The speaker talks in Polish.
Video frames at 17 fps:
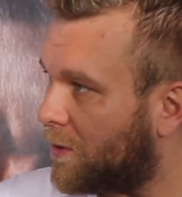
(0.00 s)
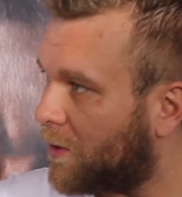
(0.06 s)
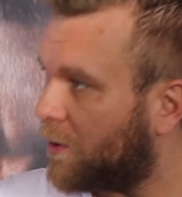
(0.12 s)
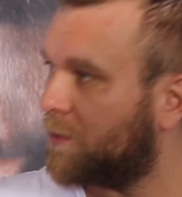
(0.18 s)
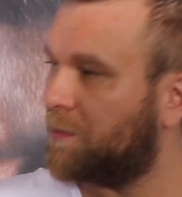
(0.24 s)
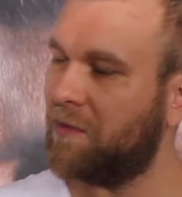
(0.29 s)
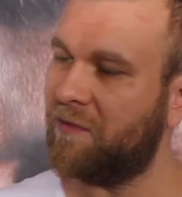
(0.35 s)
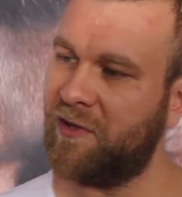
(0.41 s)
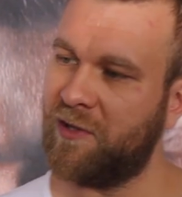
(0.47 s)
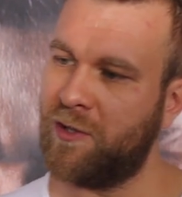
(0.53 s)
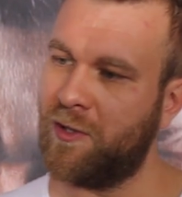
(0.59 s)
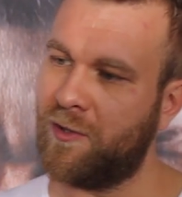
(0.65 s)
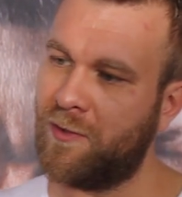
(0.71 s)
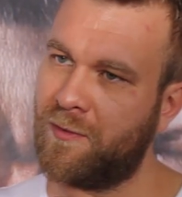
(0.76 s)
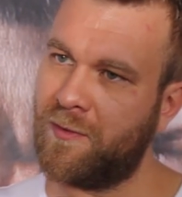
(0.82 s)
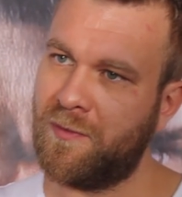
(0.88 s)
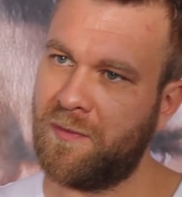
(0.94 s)

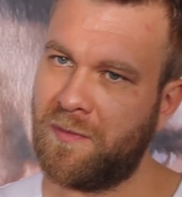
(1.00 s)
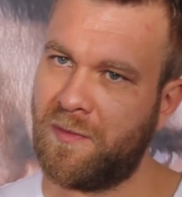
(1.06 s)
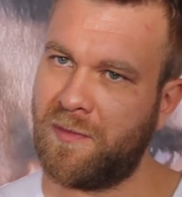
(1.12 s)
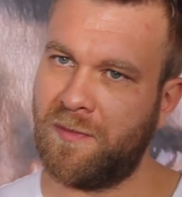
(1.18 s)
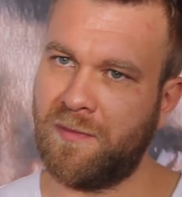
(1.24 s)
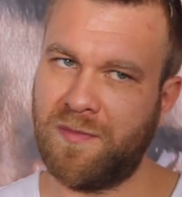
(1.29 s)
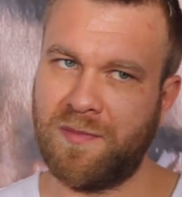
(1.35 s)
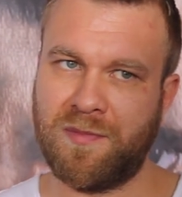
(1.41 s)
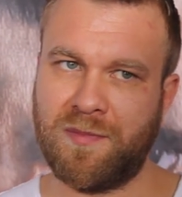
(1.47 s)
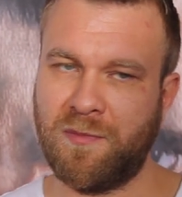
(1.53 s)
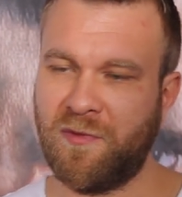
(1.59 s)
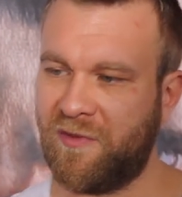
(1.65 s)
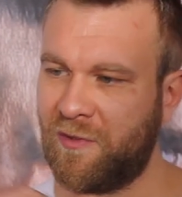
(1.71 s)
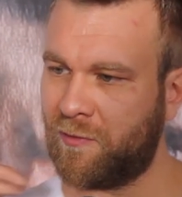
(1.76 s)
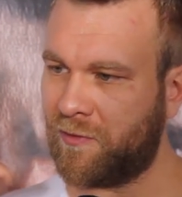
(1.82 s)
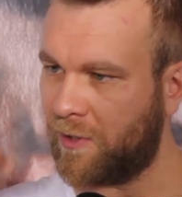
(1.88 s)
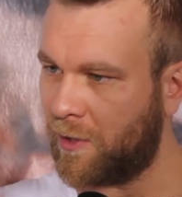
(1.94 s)
odpowiednio, mm,
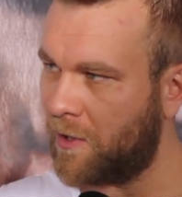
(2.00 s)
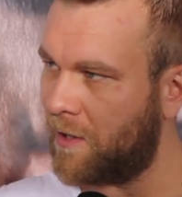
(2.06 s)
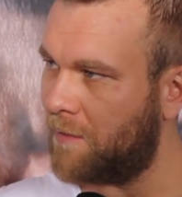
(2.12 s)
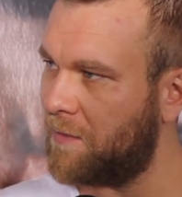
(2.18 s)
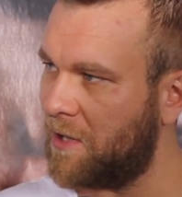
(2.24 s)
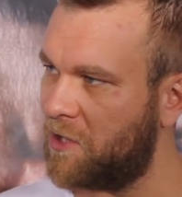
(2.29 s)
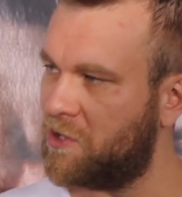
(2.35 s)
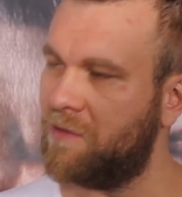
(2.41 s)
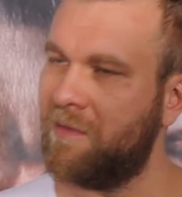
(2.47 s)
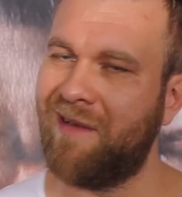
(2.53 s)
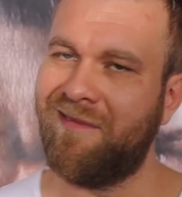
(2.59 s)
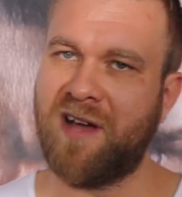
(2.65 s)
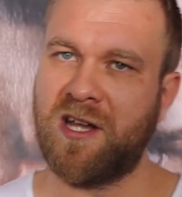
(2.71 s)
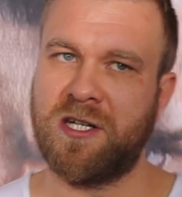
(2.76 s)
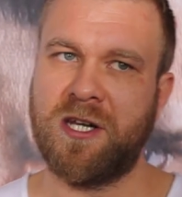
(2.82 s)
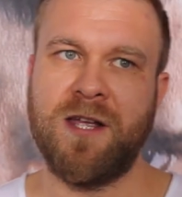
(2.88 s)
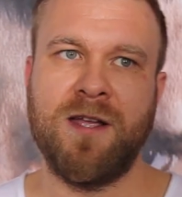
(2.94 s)
mówię tutaj o mniejszym
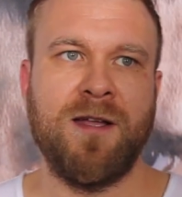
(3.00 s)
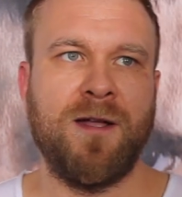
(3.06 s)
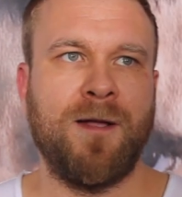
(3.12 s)
lewarze.